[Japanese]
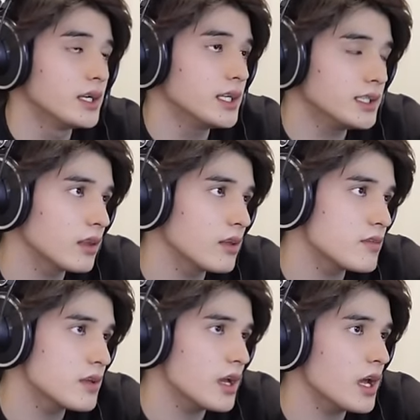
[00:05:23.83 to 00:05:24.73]
いざ付
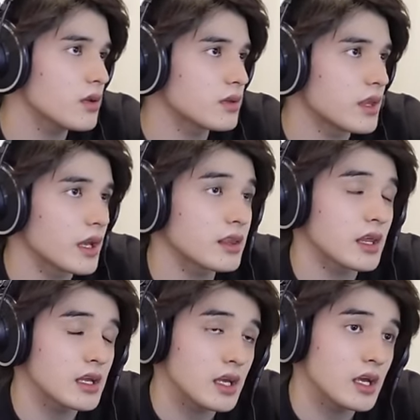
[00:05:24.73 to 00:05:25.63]
き合えるってなっ
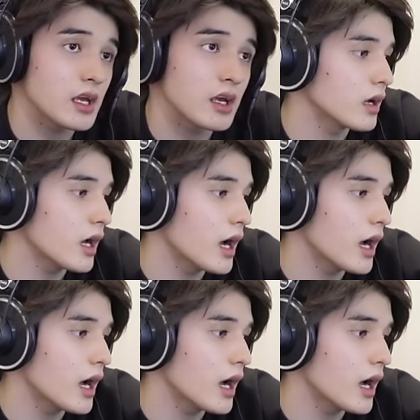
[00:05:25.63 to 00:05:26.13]
たり、